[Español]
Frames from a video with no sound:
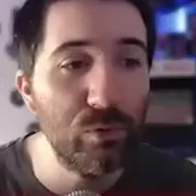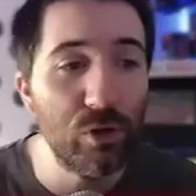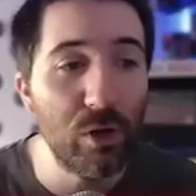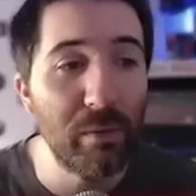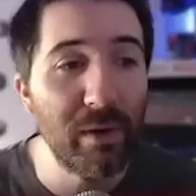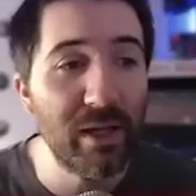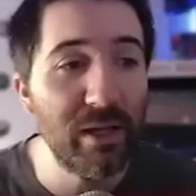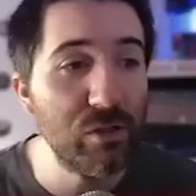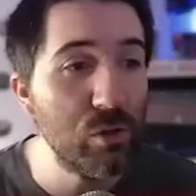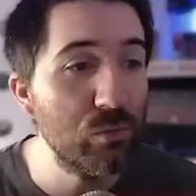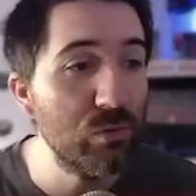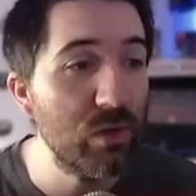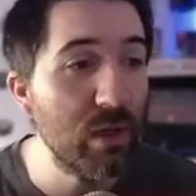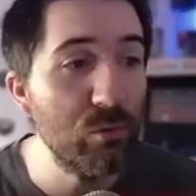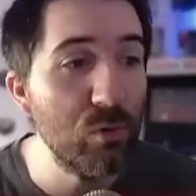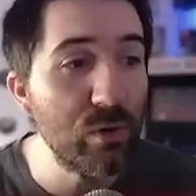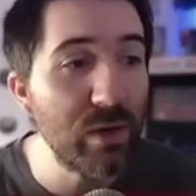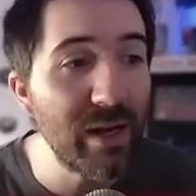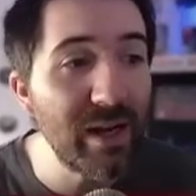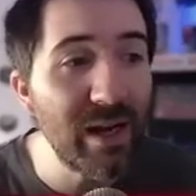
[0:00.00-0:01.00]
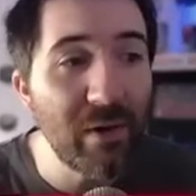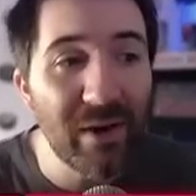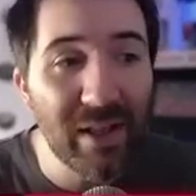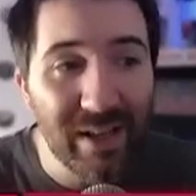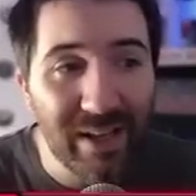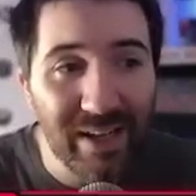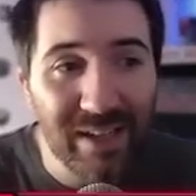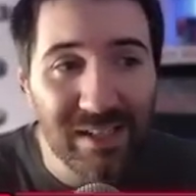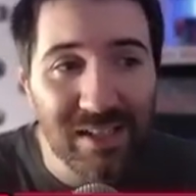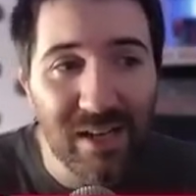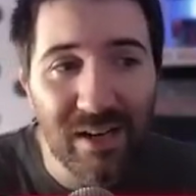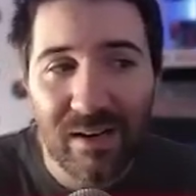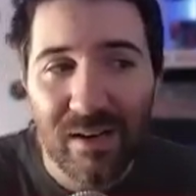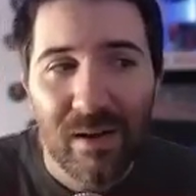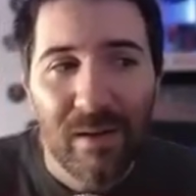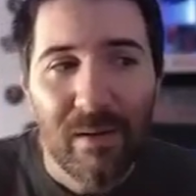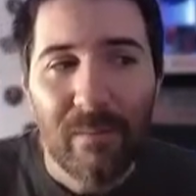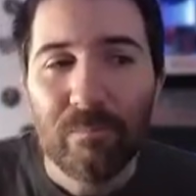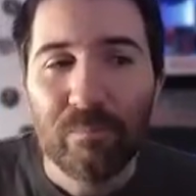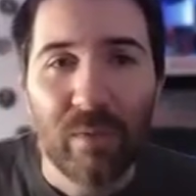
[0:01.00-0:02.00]
puntos para DeJounte y La verdad es que ayer
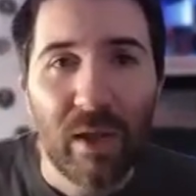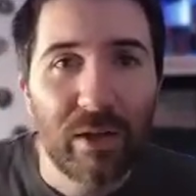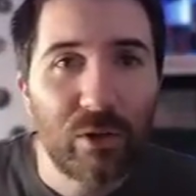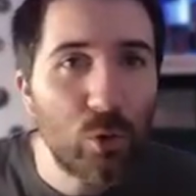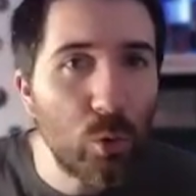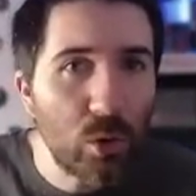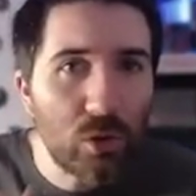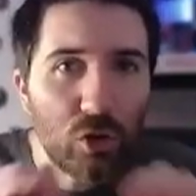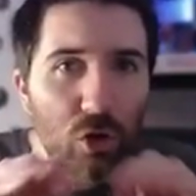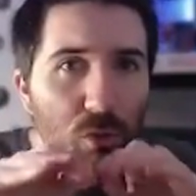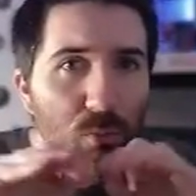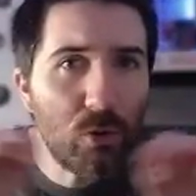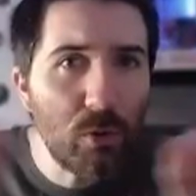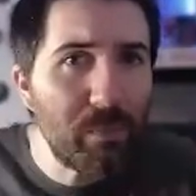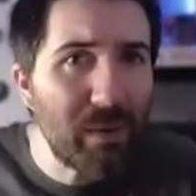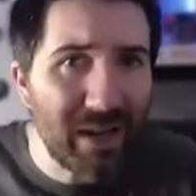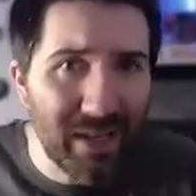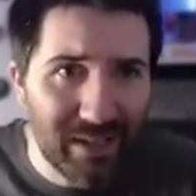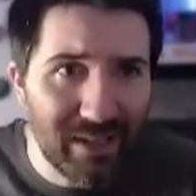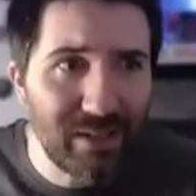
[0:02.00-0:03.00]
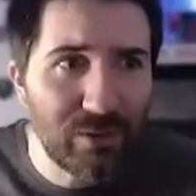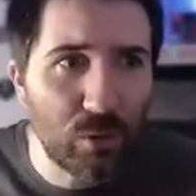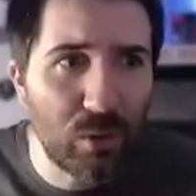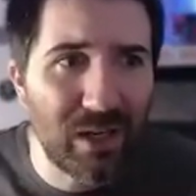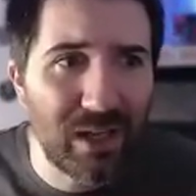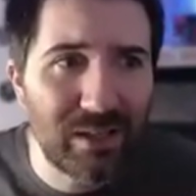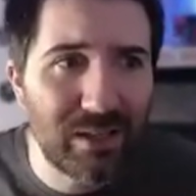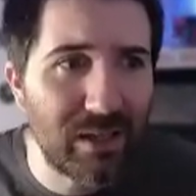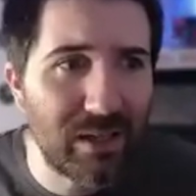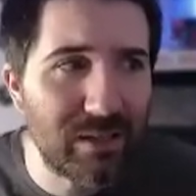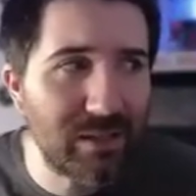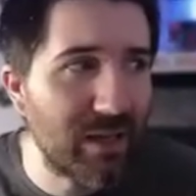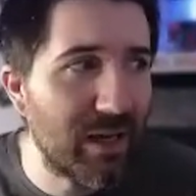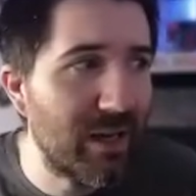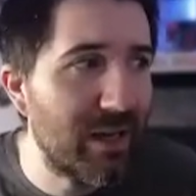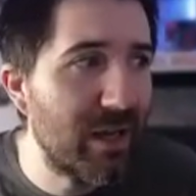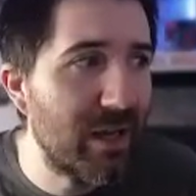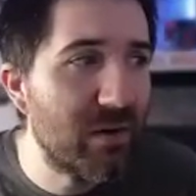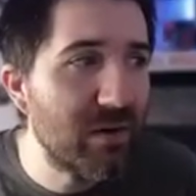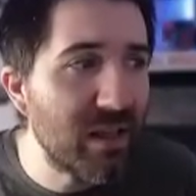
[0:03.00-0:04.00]
estuvo todo muy parejito en
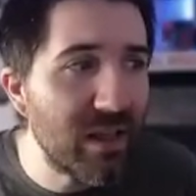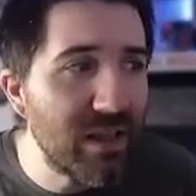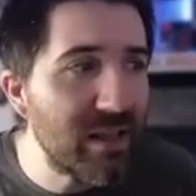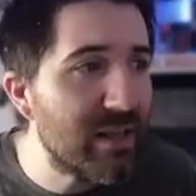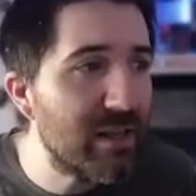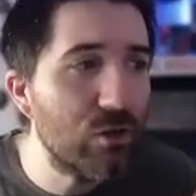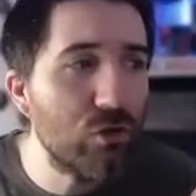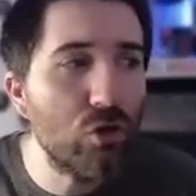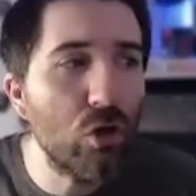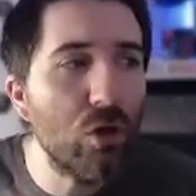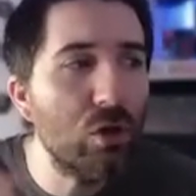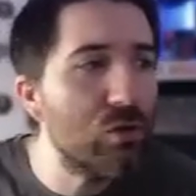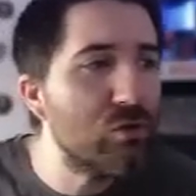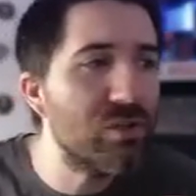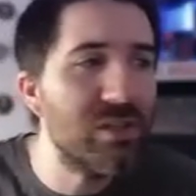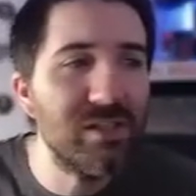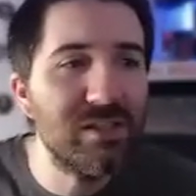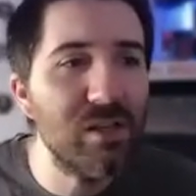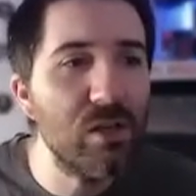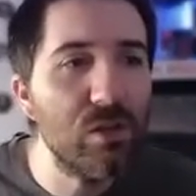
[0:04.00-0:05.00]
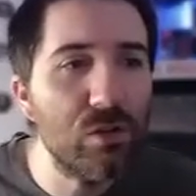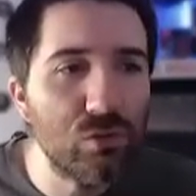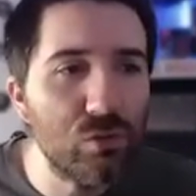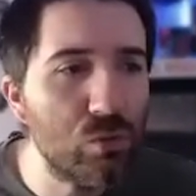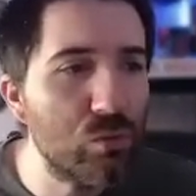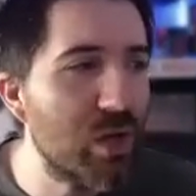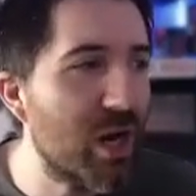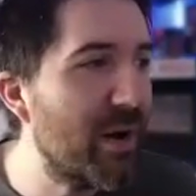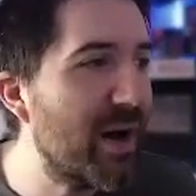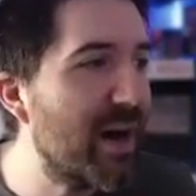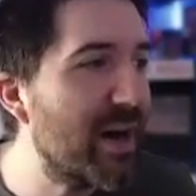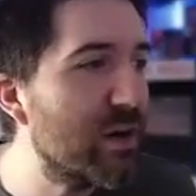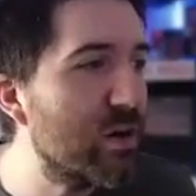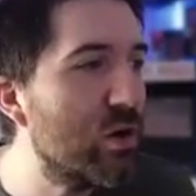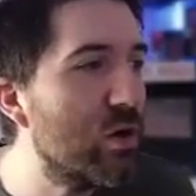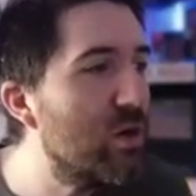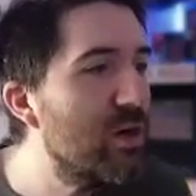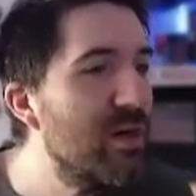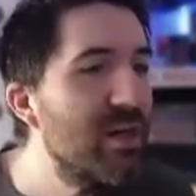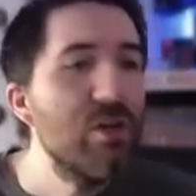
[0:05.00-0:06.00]
Atlanta. La verdad es que todos hicieron su
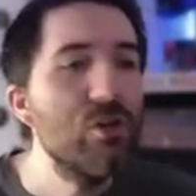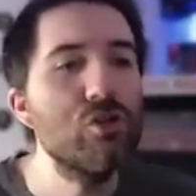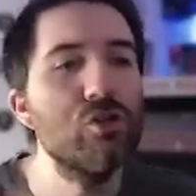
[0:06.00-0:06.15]
trabajo.